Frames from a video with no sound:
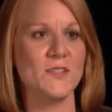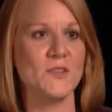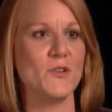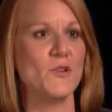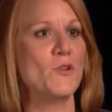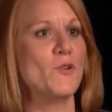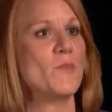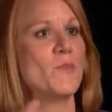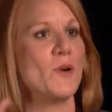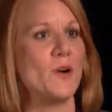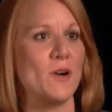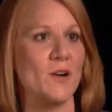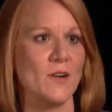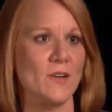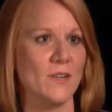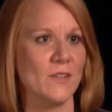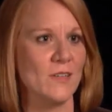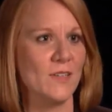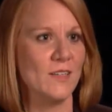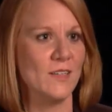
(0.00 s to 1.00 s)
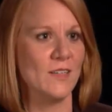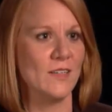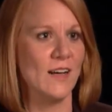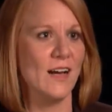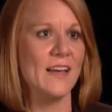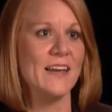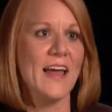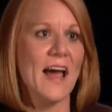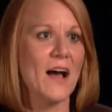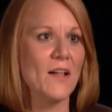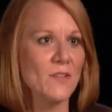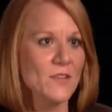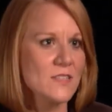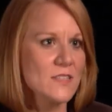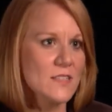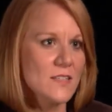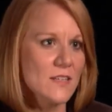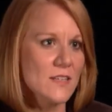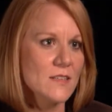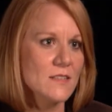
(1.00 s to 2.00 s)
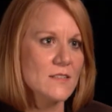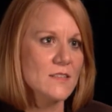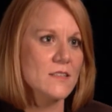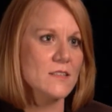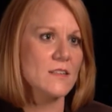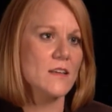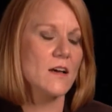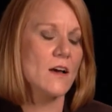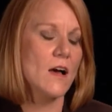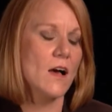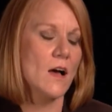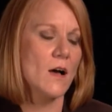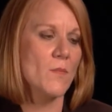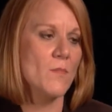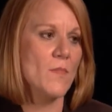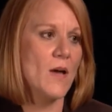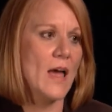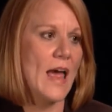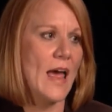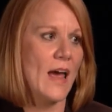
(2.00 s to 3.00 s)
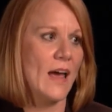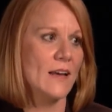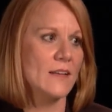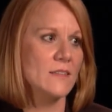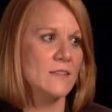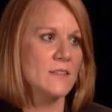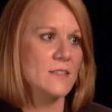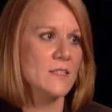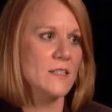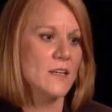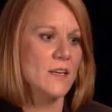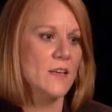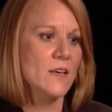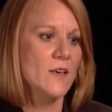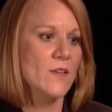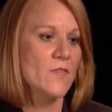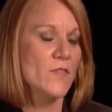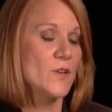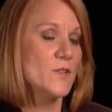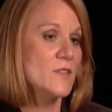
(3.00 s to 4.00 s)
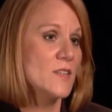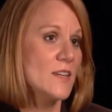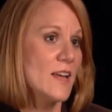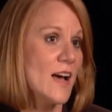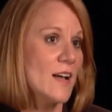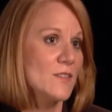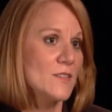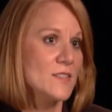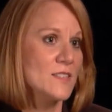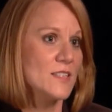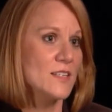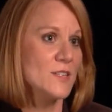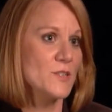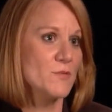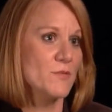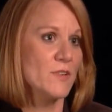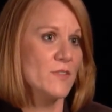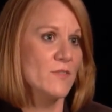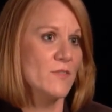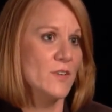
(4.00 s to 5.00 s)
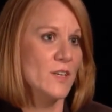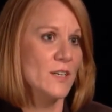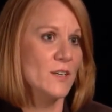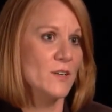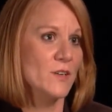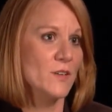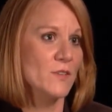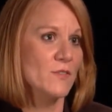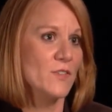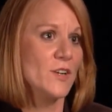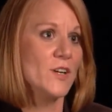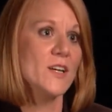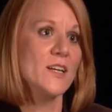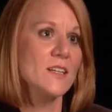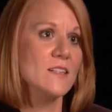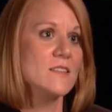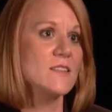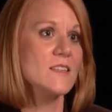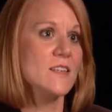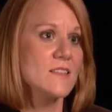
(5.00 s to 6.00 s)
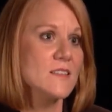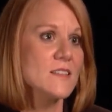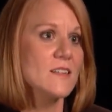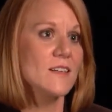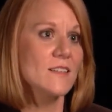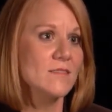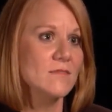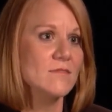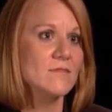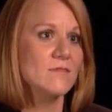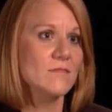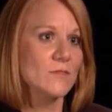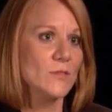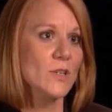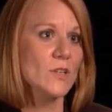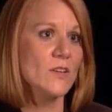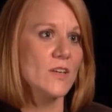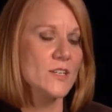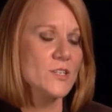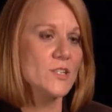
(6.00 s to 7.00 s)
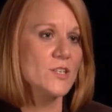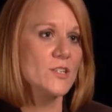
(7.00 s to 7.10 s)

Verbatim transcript: Or, ces analyses ont établi qu'il y a des relations très cohérentes entre le syndrome du stress post-traumatique et les agressions contre